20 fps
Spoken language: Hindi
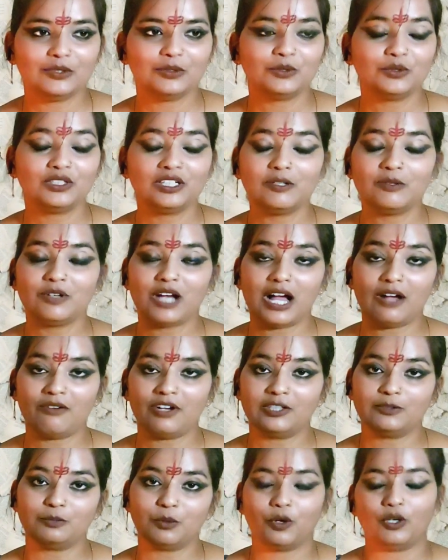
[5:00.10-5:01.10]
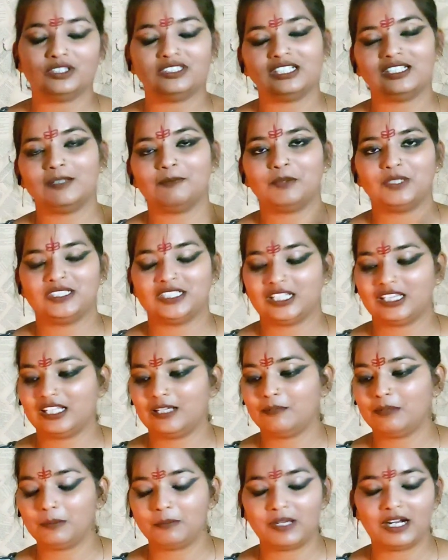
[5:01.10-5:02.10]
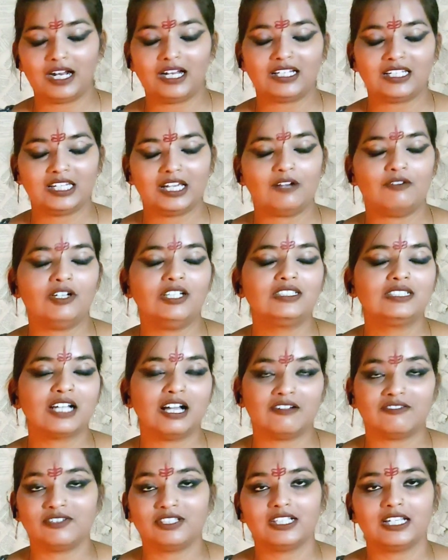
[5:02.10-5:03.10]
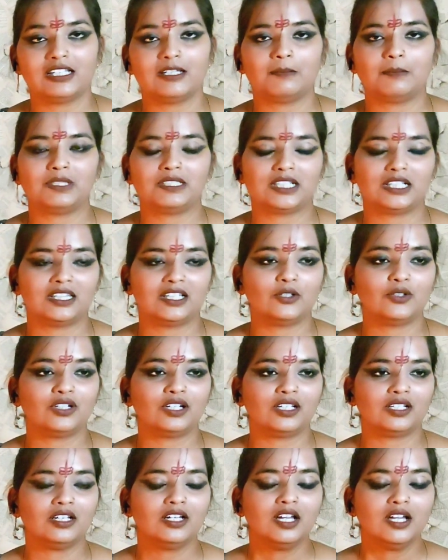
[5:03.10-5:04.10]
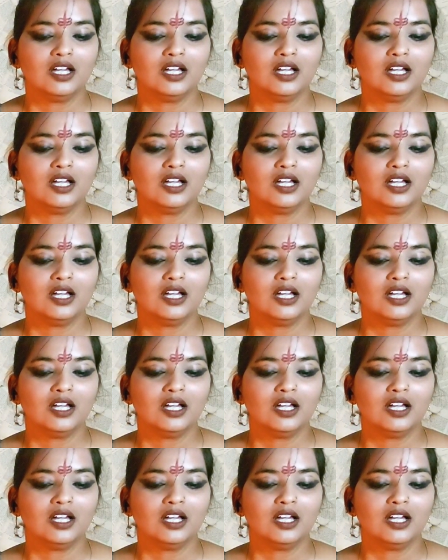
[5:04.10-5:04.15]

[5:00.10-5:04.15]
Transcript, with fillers: कि उनकी आवाज़ बहुत ज़्यादा पसंद है बी पराग की आवाज़ काफ़ी ज़्यादा पसंद है उनका